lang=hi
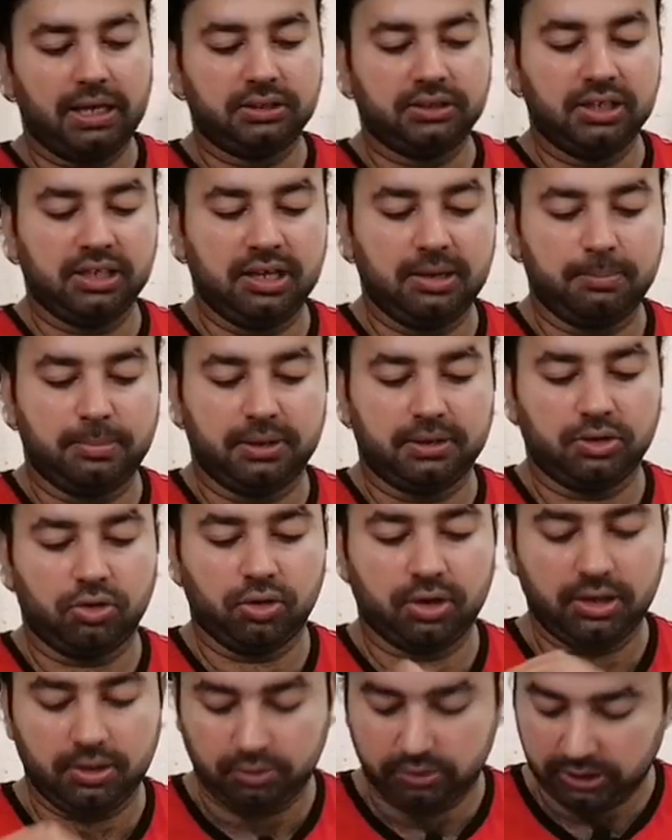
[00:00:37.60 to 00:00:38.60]
प्लास्टिक के
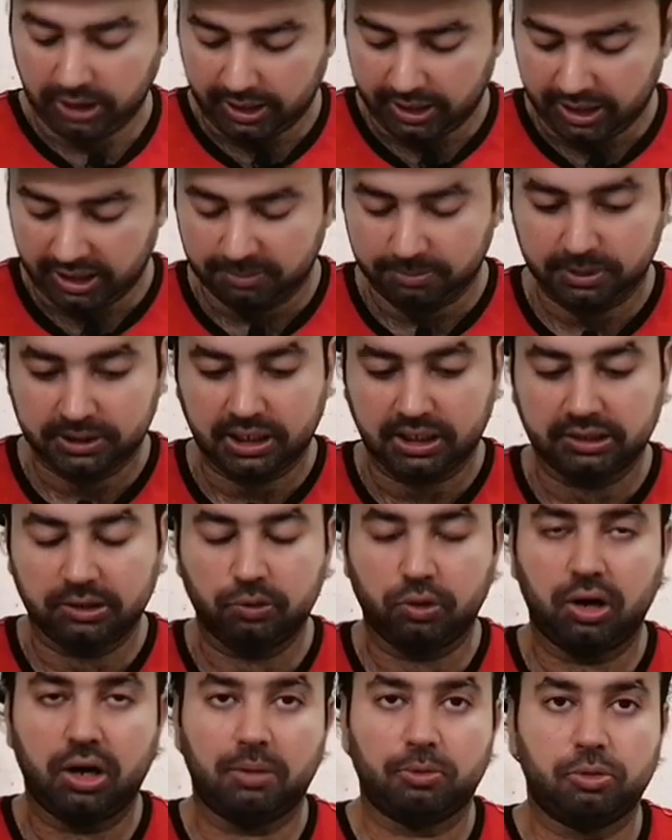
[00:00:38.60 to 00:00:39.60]
बर्तनों के नुकसान बताता
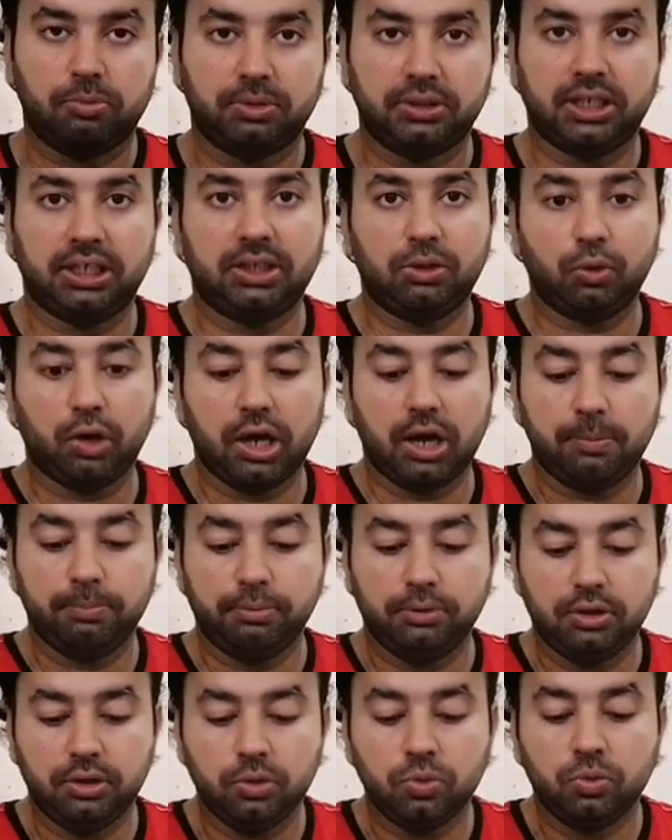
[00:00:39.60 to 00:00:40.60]
हूँ और आपको बताता हूँ कि
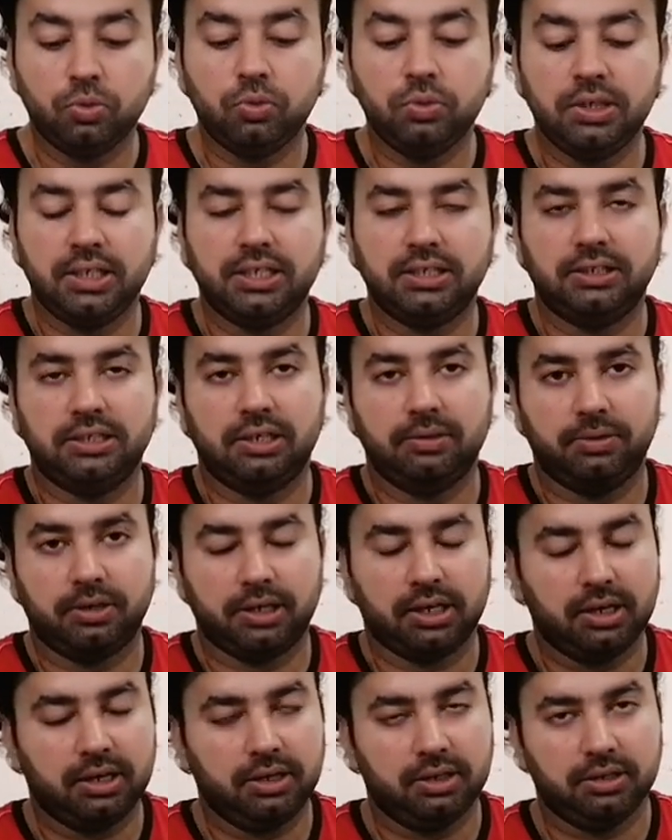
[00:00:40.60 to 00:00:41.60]
आप क्यों ये सिल्वर
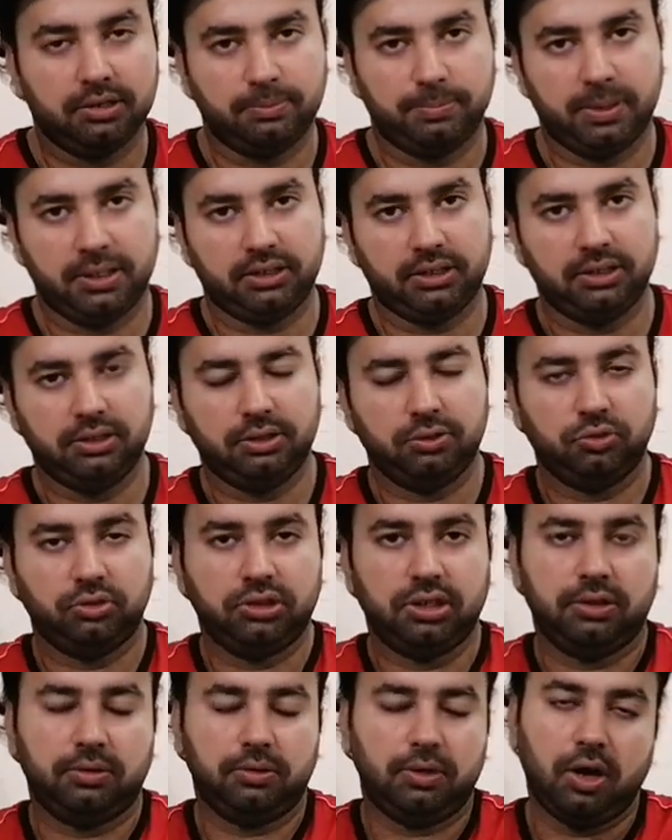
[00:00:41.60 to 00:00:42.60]
के बर्तन जो
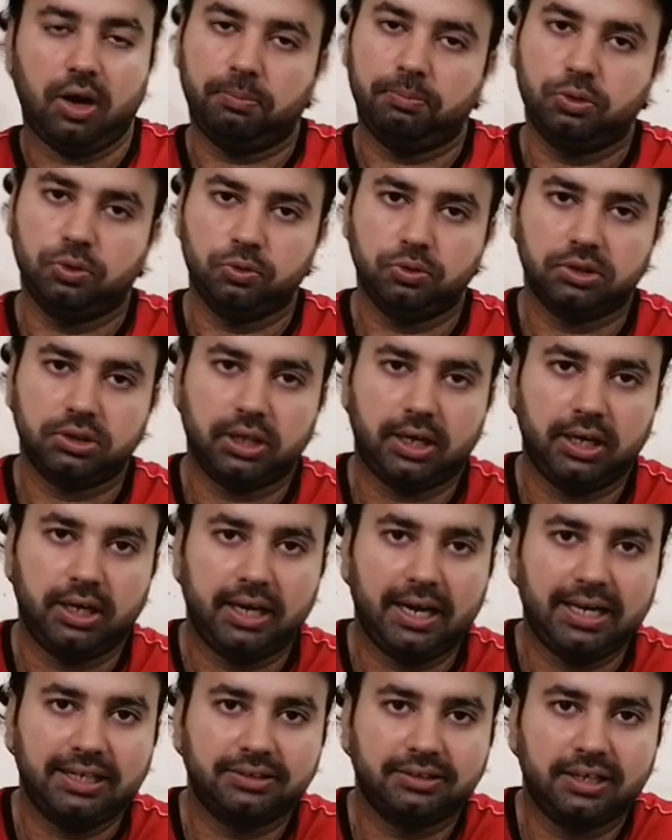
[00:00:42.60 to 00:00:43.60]
है आप यूज़
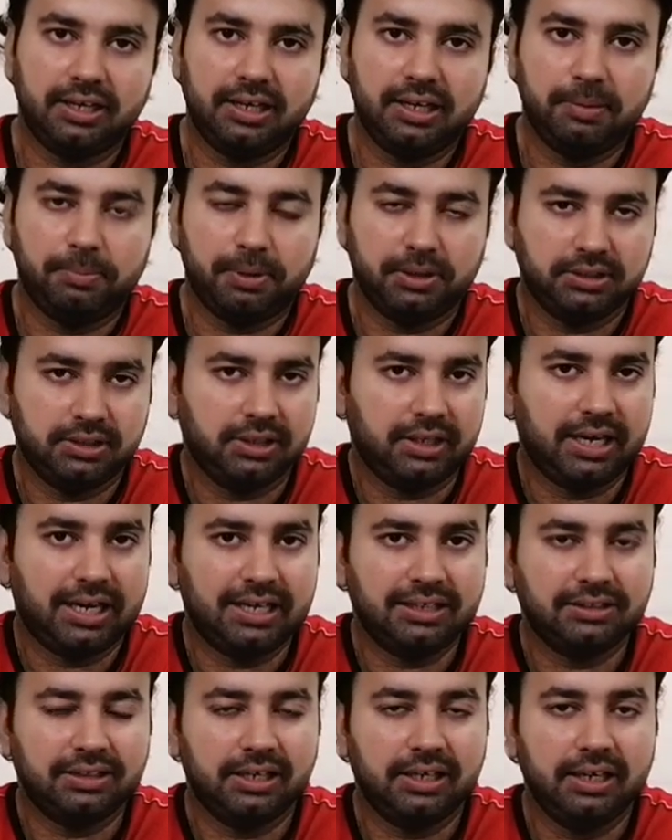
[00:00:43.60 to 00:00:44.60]
करें कैट्स के लिए पर्शियन
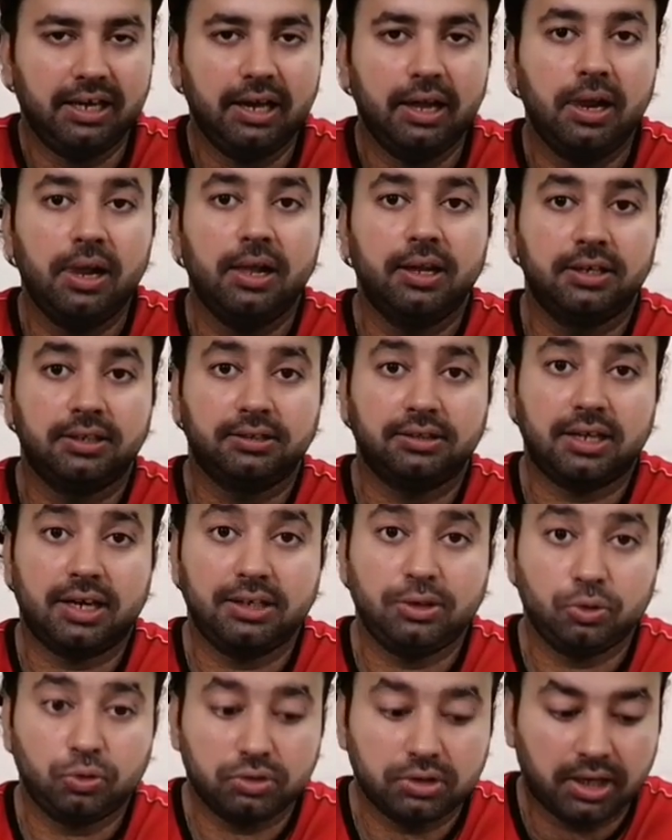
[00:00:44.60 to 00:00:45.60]
कैट्स के लिए
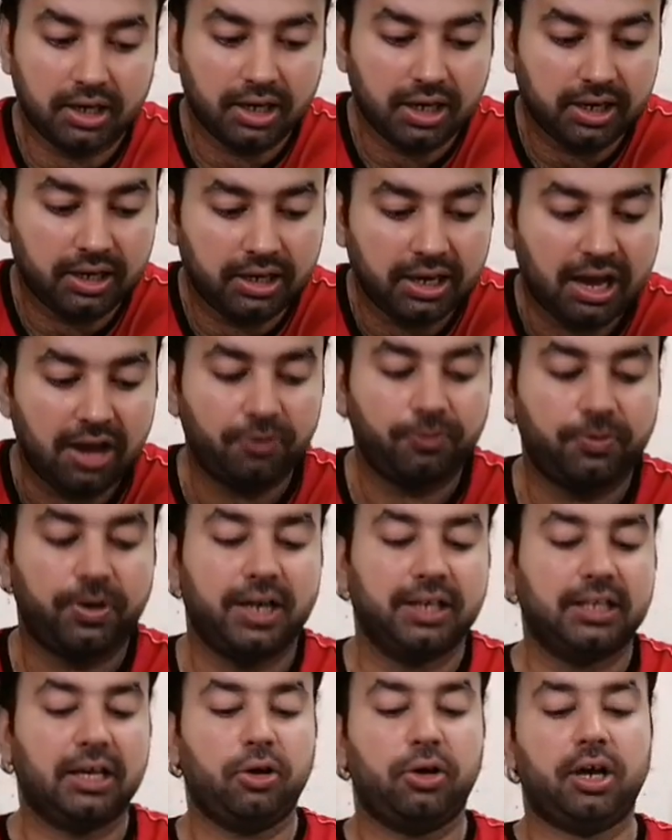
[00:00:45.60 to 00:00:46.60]
इसका यूज़ करने का क्या
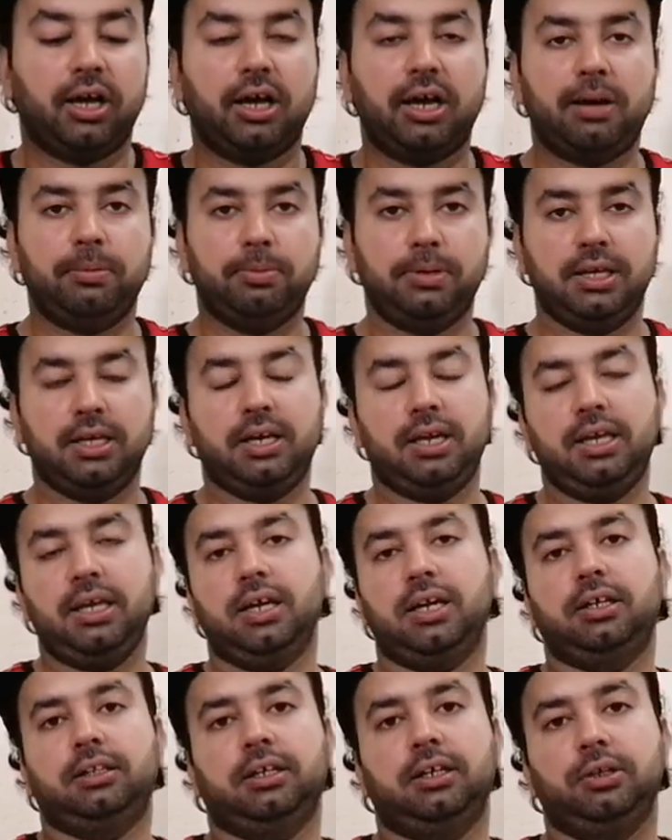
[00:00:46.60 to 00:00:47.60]
फ़ायदा है और अगर आप ये
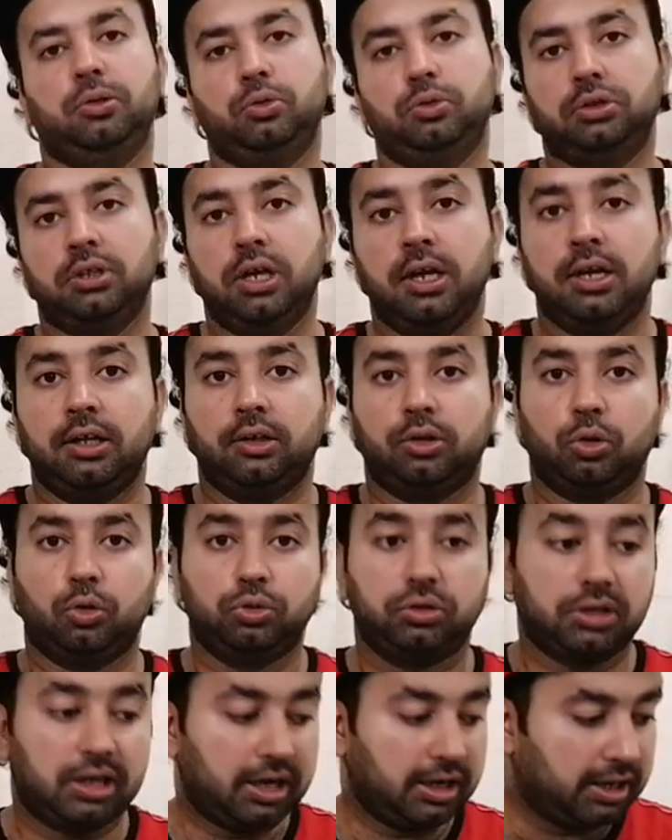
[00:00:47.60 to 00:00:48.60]
नहीं करते यूज़ तो
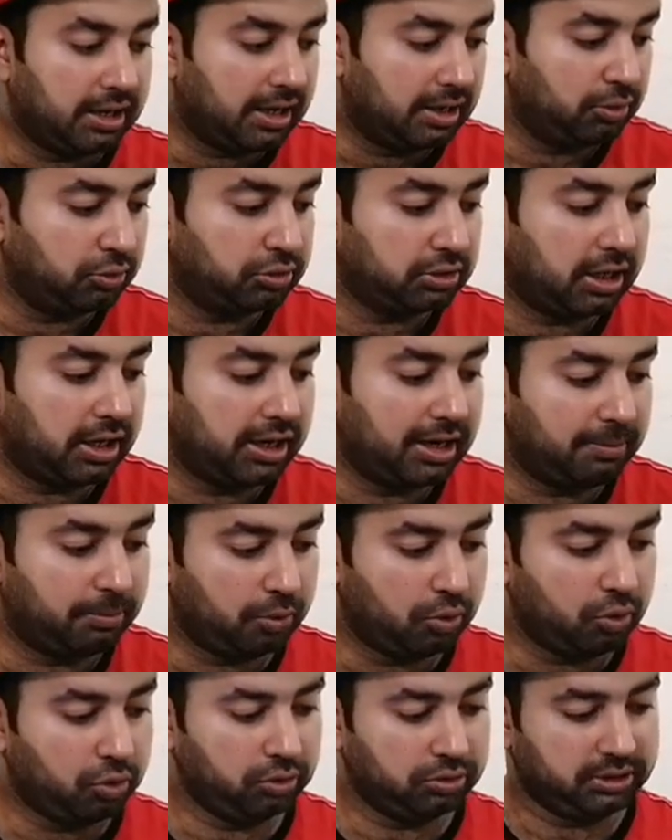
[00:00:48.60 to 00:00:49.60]
उसको उसका क्या नुकसान
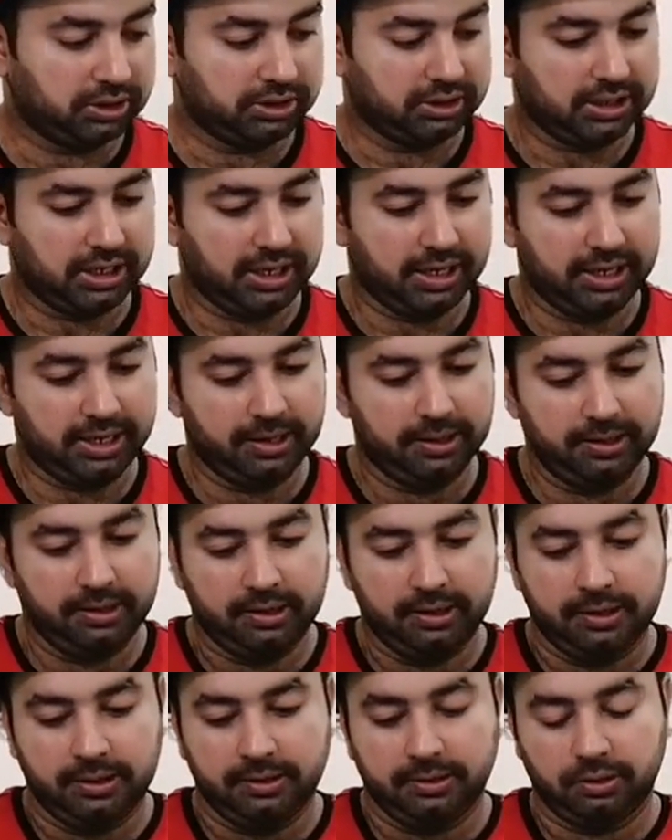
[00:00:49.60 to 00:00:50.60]
आपको हो सकता है
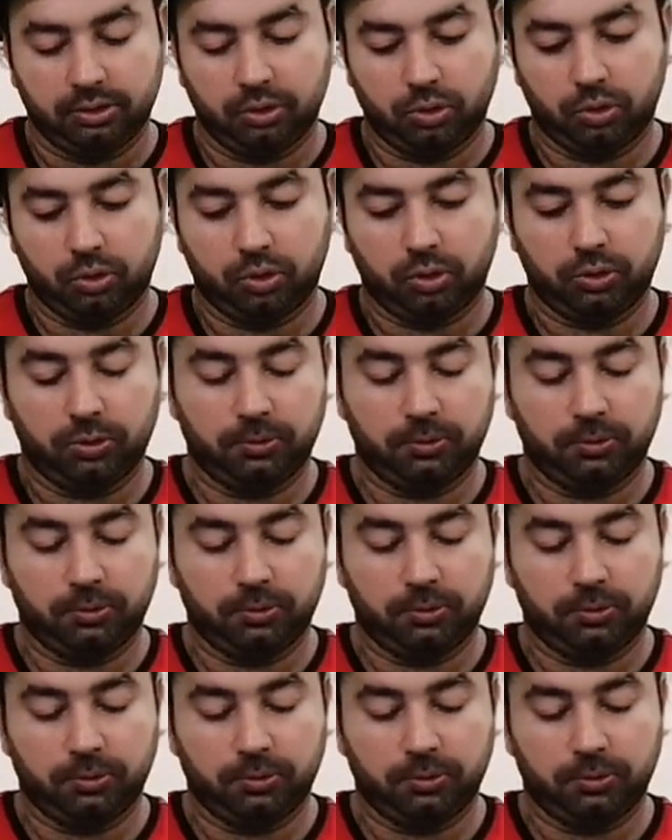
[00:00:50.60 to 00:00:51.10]
तो